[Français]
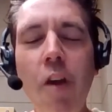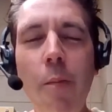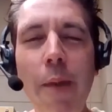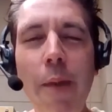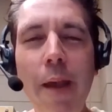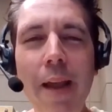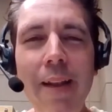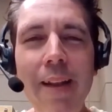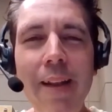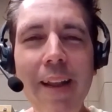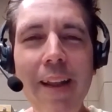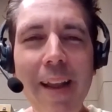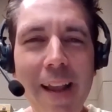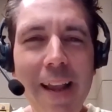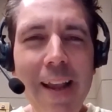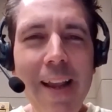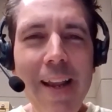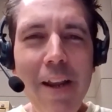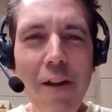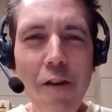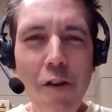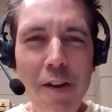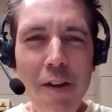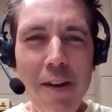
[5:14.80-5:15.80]
semaine
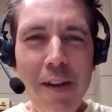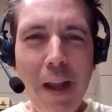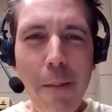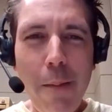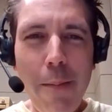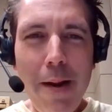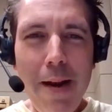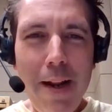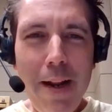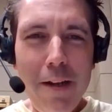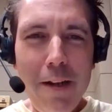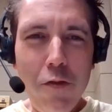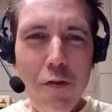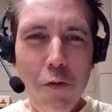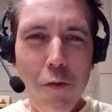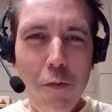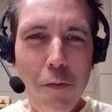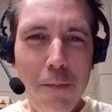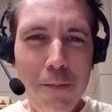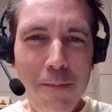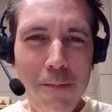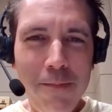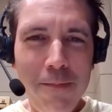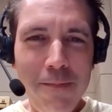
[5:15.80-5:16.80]
et une très belle
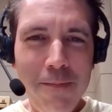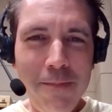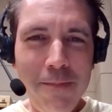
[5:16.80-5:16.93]
lecture.